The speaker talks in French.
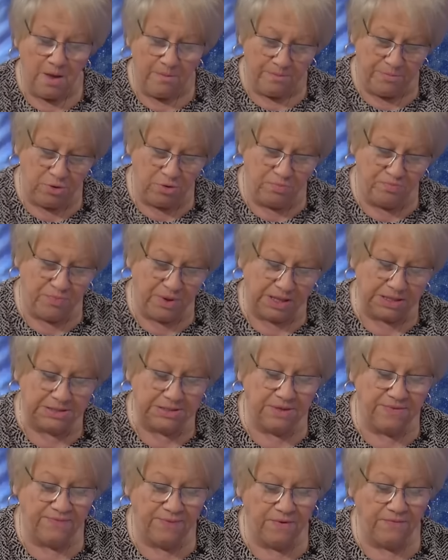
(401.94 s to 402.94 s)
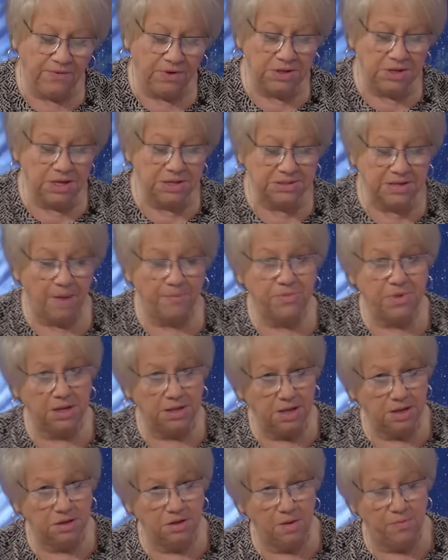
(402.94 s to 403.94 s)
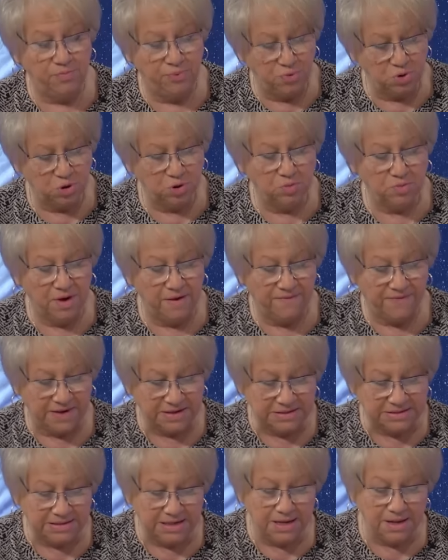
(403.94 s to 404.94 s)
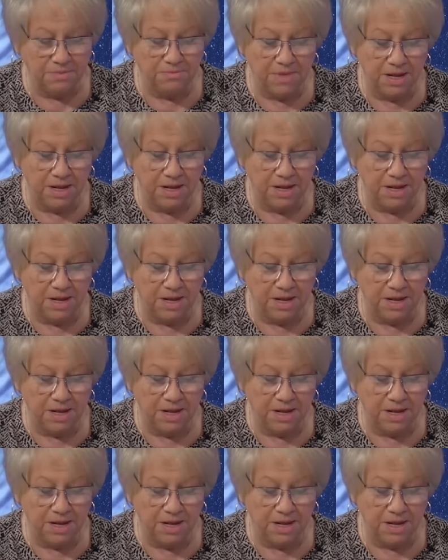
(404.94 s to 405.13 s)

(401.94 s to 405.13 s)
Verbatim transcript: puis une partie de février, ça a peut-être été plus ou moins facile,